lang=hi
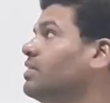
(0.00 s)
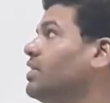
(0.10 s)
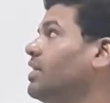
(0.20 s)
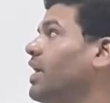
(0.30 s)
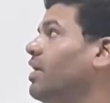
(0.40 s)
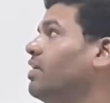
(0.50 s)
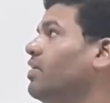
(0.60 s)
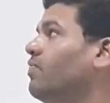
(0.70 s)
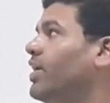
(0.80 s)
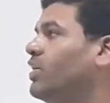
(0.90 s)
ठीक
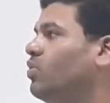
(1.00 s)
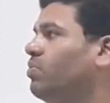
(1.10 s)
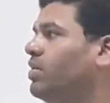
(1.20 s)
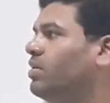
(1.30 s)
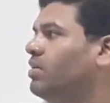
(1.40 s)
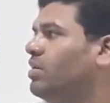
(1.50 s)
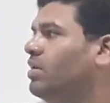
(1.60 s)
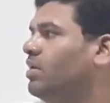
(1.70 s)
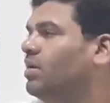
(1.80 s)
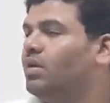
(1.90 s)
है वैक्यूम
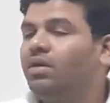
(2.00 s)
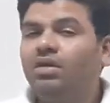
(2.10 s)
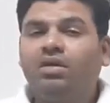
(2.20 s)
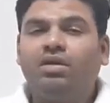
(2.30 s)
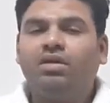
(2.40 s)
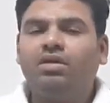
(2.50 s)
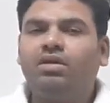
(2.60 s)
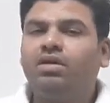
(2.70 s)
में